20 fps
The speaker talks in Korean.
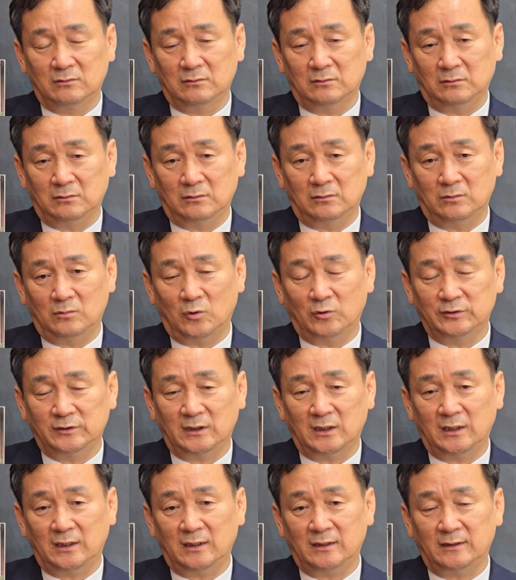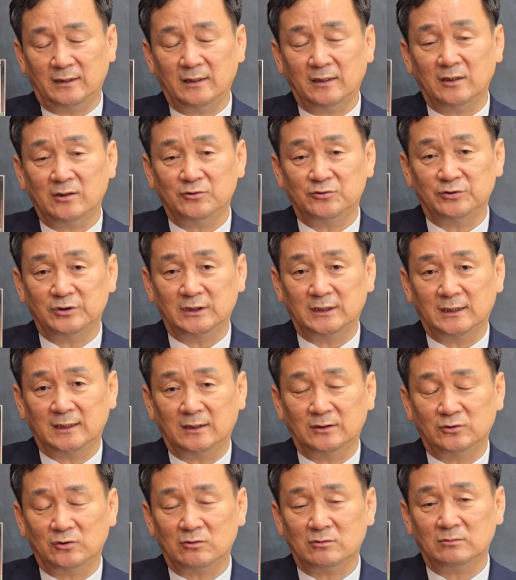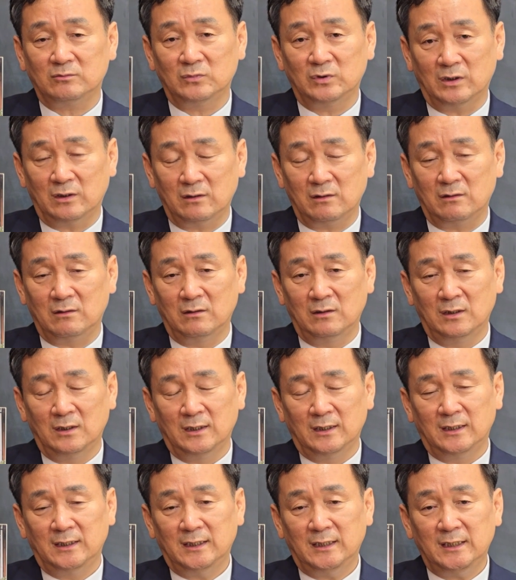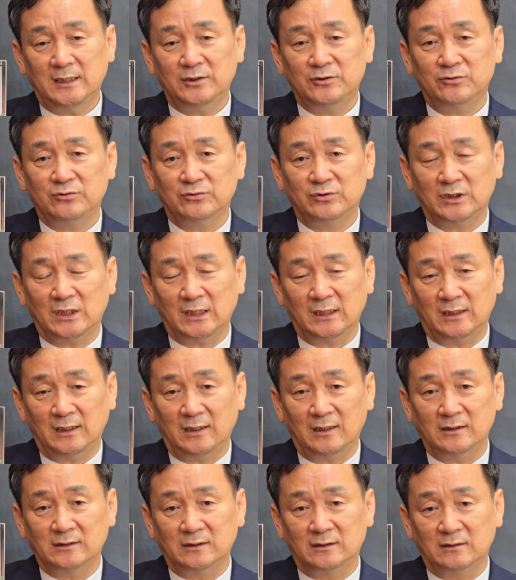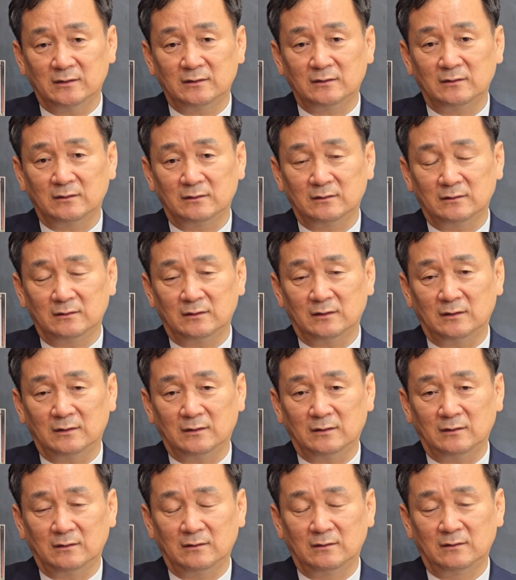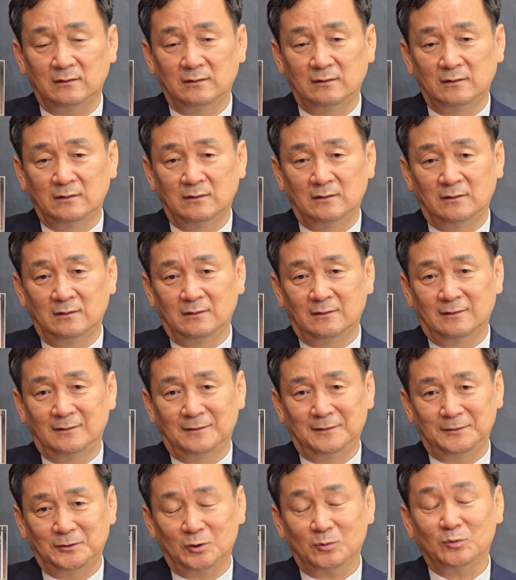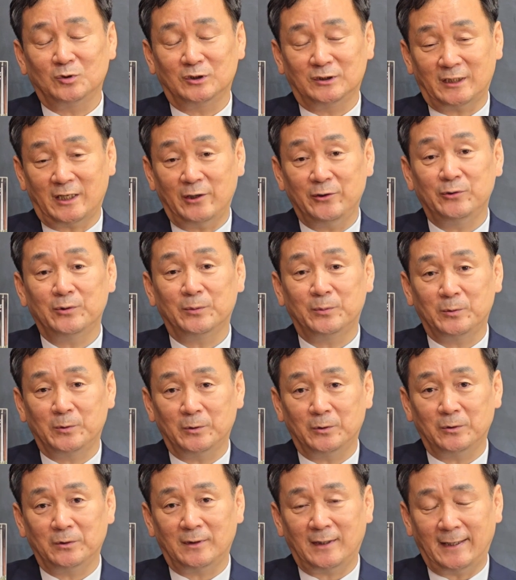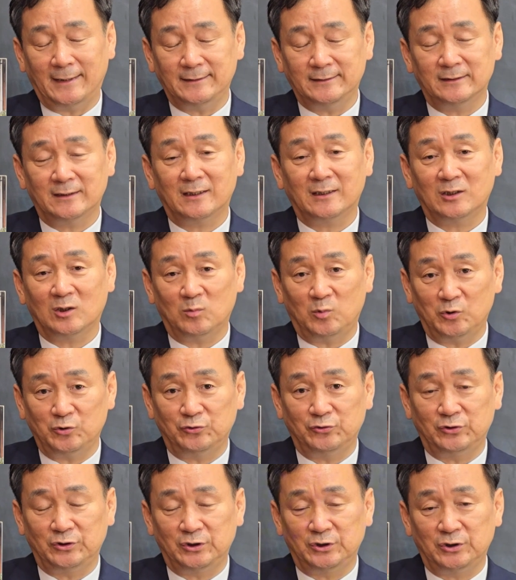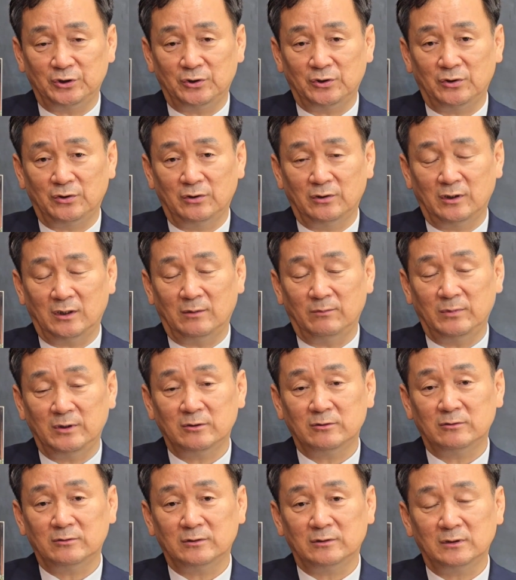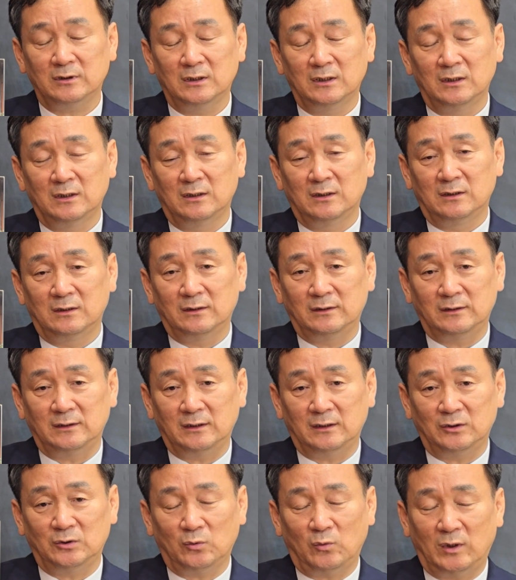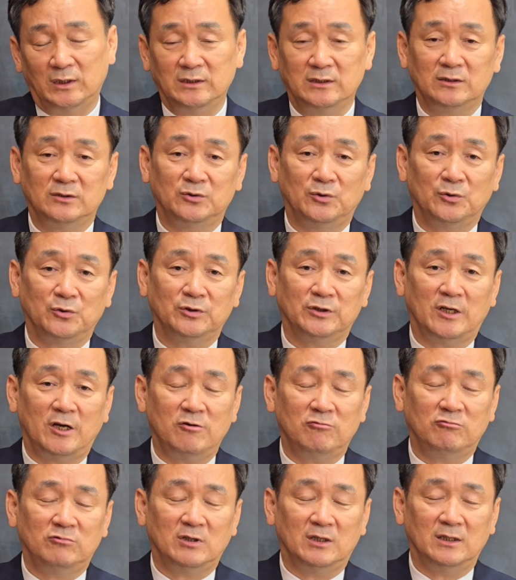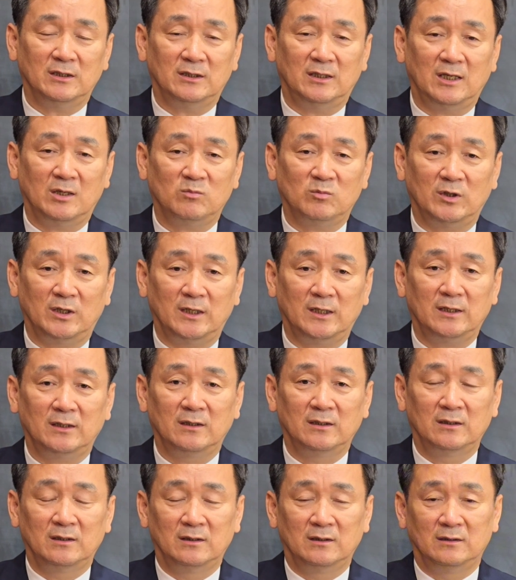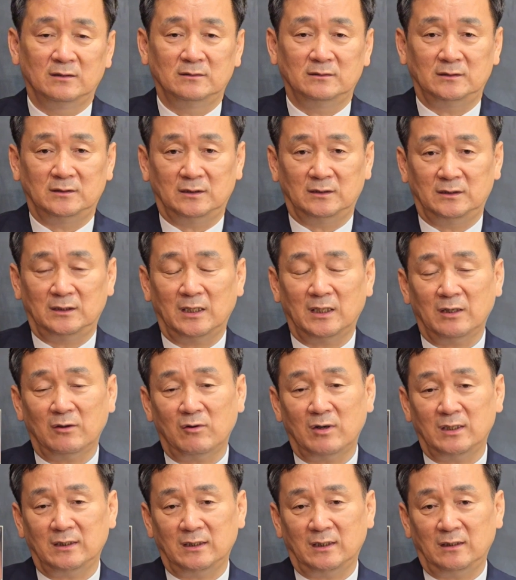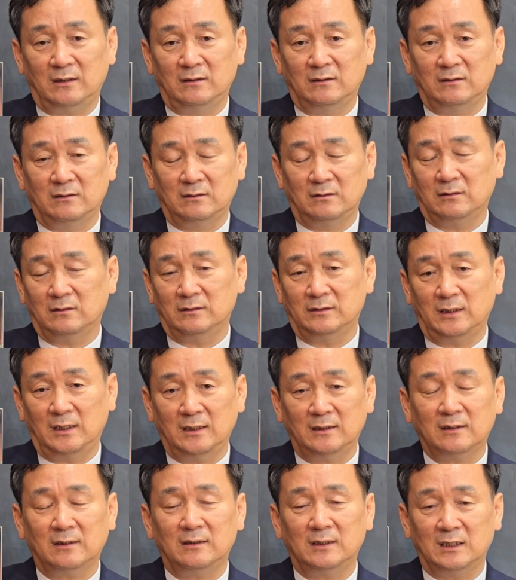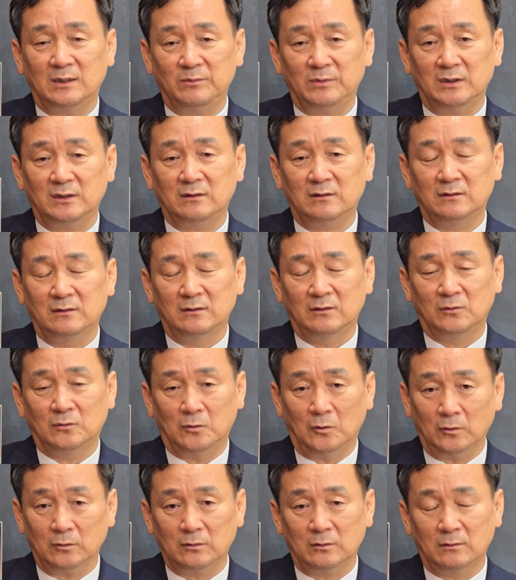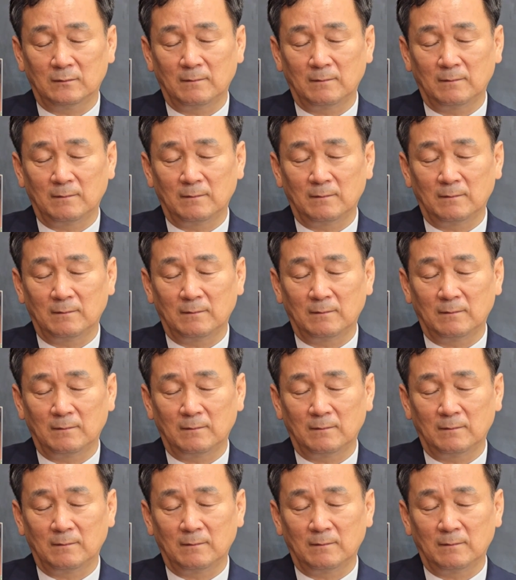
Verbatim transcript: 그 목사의 생계를 주니까 조금 더 이중직에 대해서는 어, 좀더 자유롭고 안전하다 고볼 수 있죠. 미국은 이제 완전 종교 자유국가이기 때문에 체계화된 것에 이탈되면 곧